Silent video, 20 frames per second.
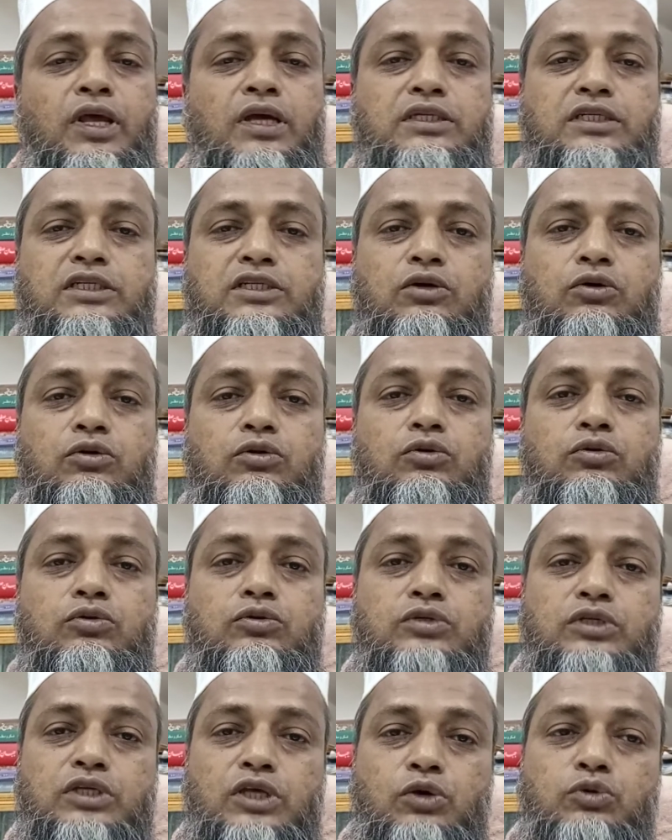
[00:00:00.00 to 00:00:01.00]
সেটা হলো
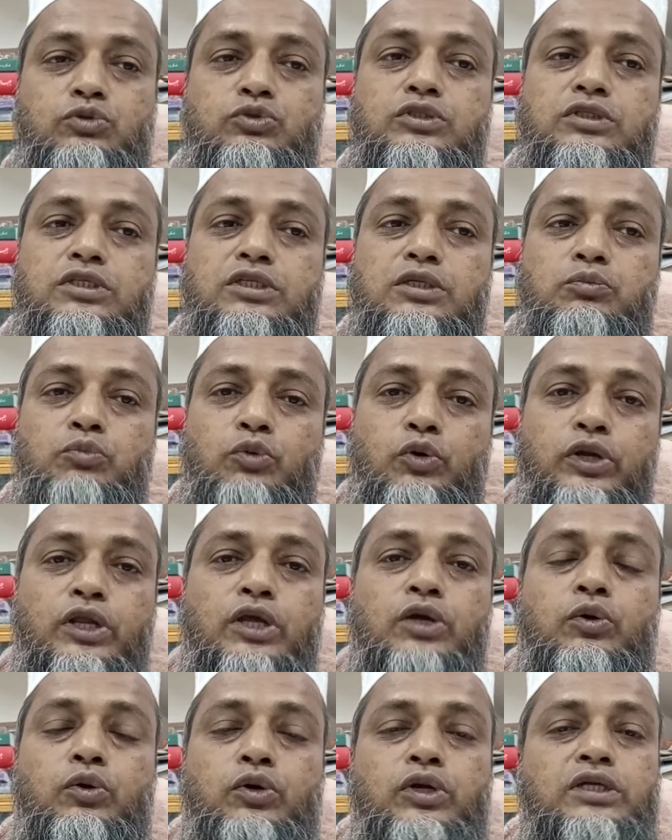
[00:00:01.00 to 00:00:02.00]
কেউ যদি মনে
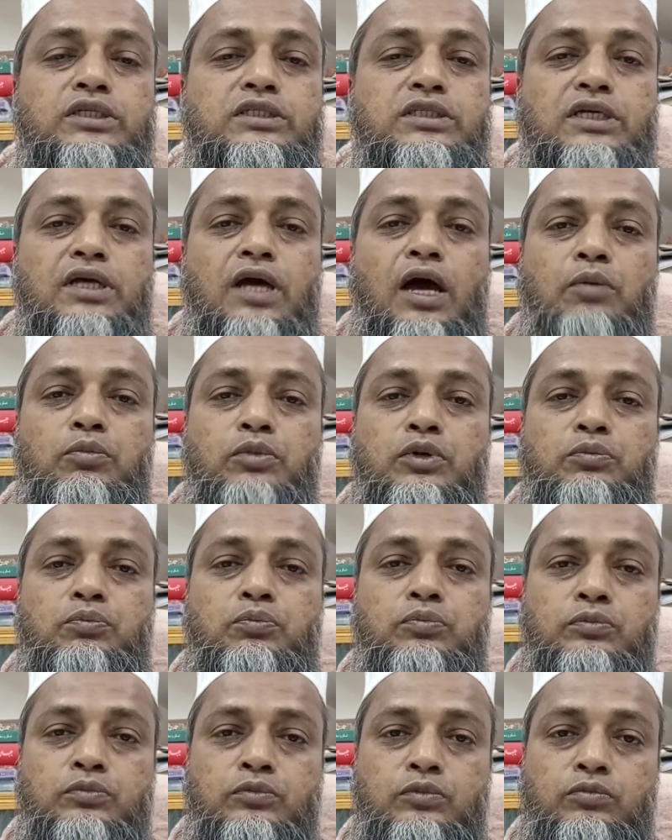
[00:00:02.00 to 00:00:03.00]
করে যে আমি
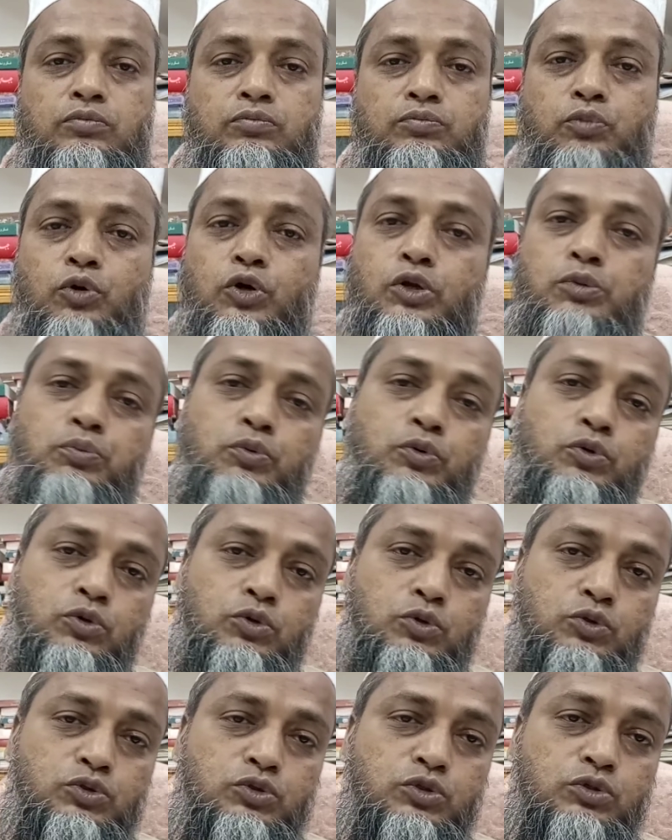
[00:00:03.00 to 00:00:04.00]
পরিপূর্ণ
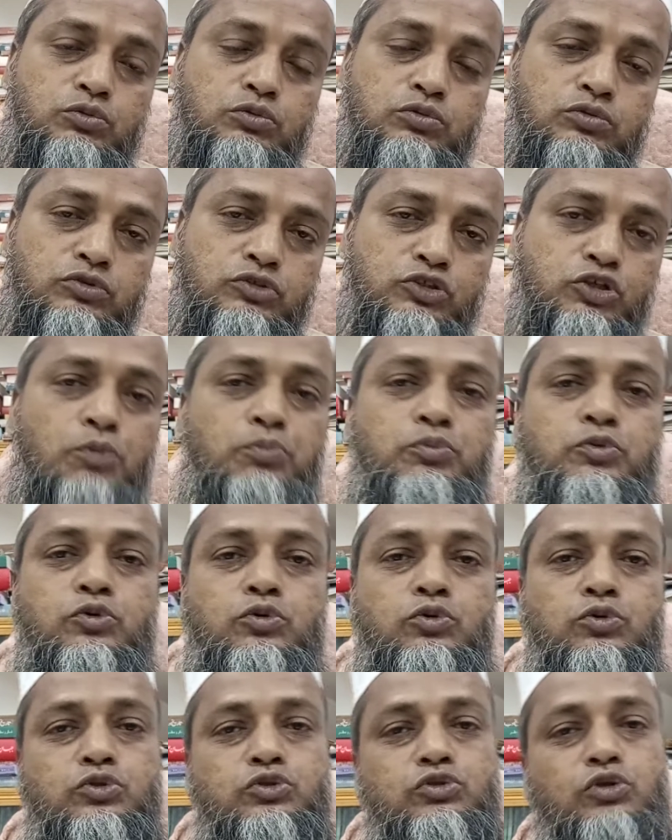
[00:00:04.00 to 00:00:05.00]
গোস্ত সবটুকু
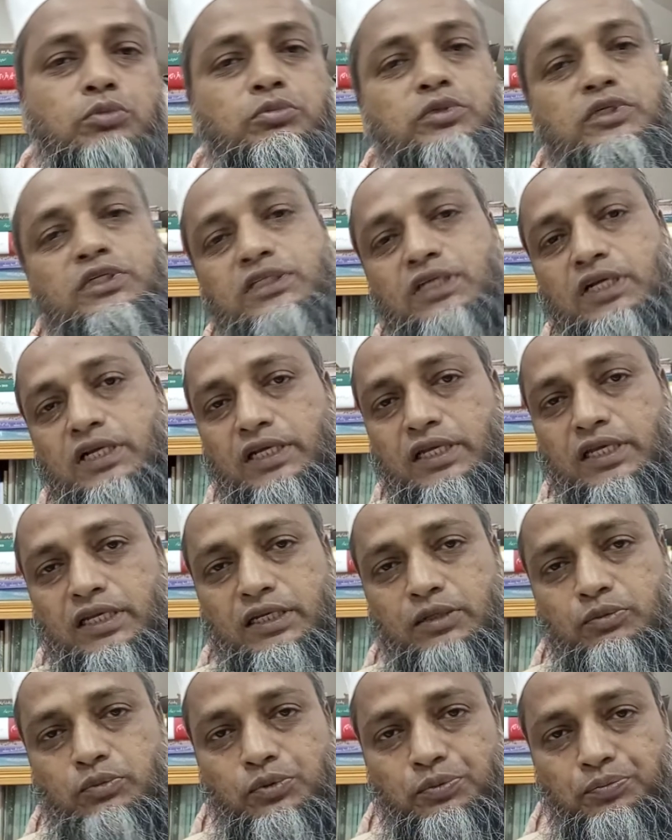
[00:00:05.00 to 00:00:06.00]
গোস্ত আমি নিজেরা খেয়ে নিব